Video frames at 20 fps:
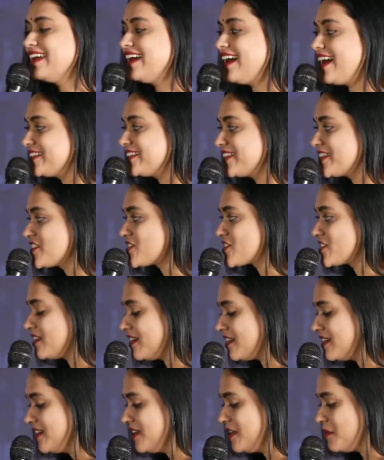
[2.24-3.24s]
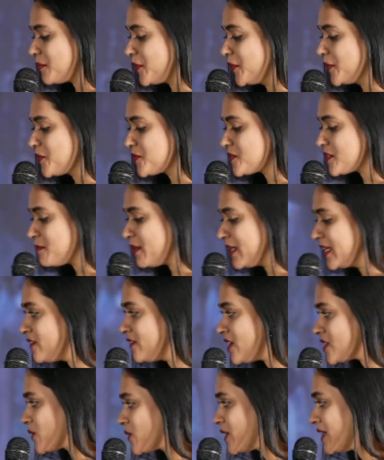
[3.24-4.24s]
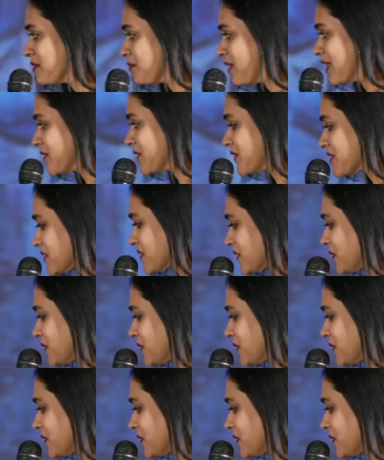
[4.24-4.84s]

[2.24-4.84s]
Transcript: అందించిన ప్రొడ్యూసర్ బన్నీ వాసు గారిని మాట్లాడాల్సిందిగా